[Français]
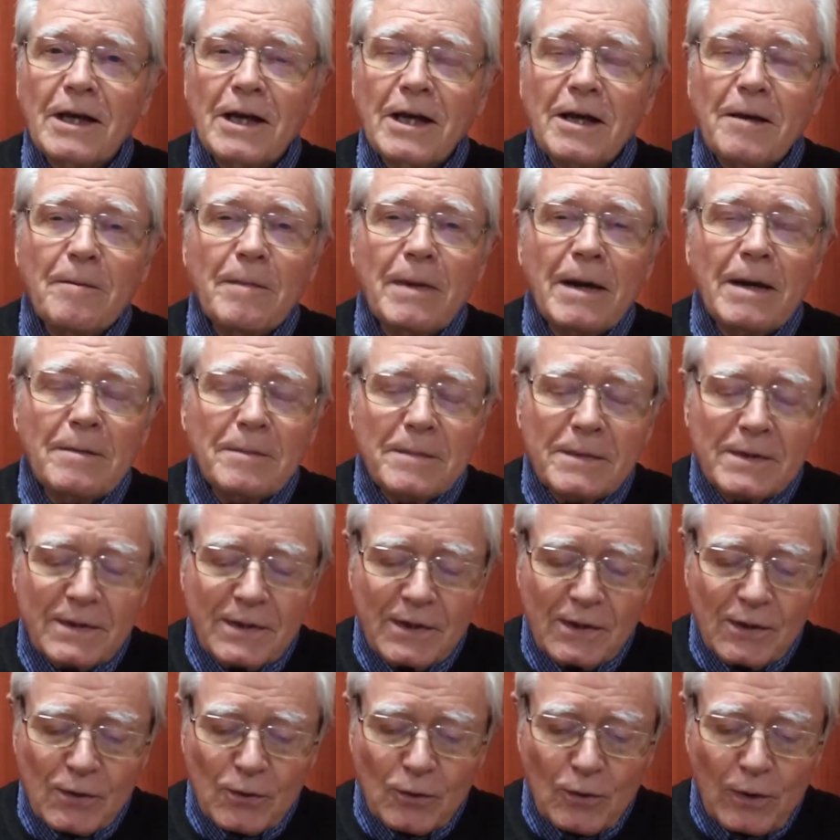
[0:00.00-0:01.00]
Et même
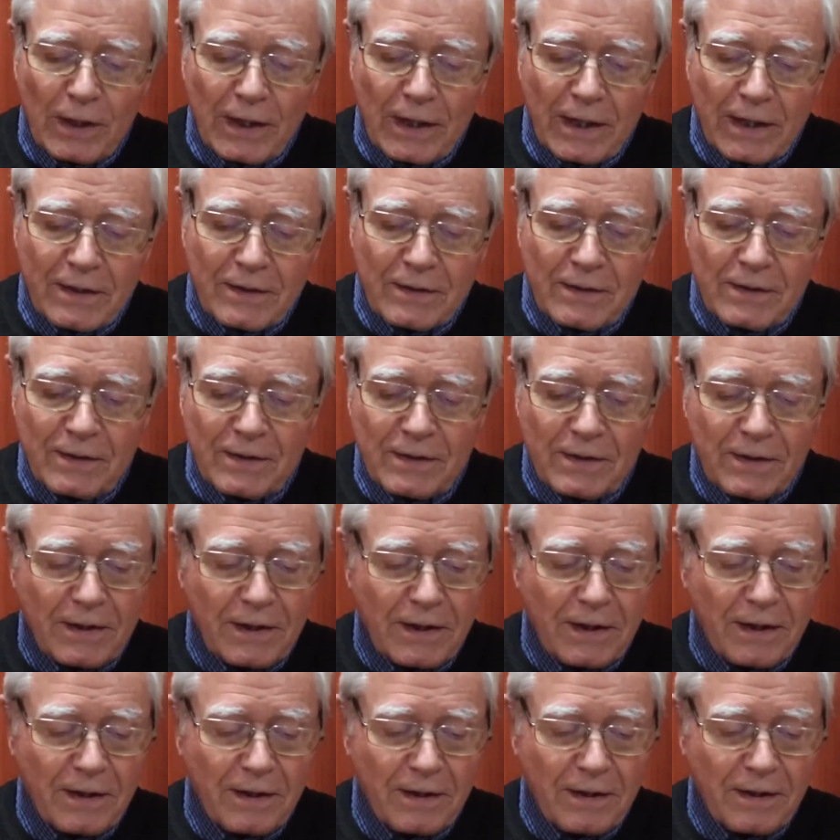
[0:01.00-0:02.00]
si cela
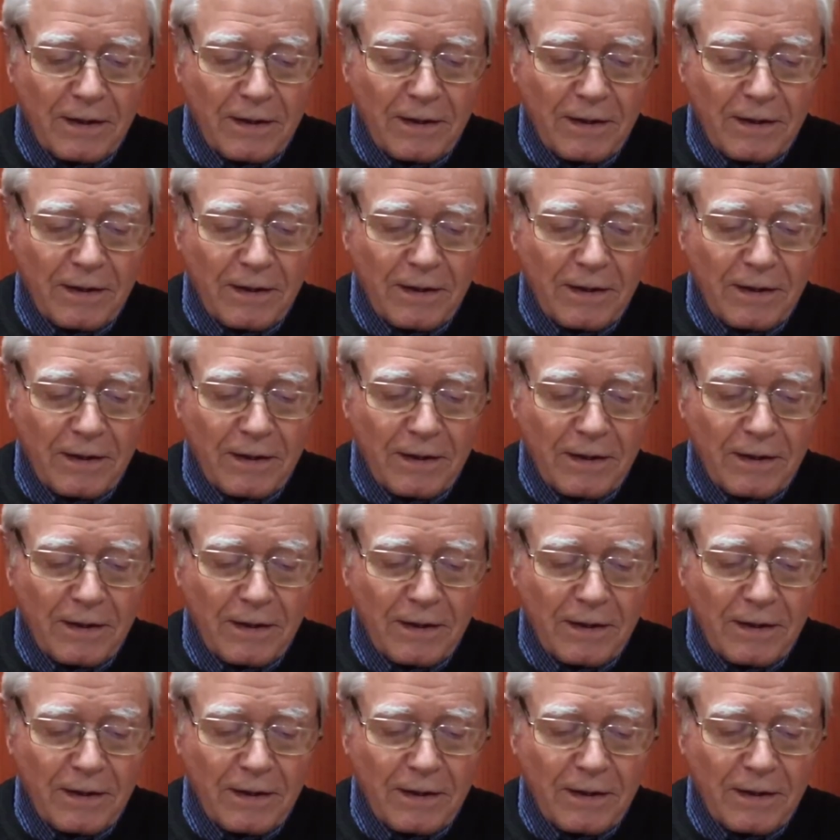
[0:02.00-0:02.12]
existait,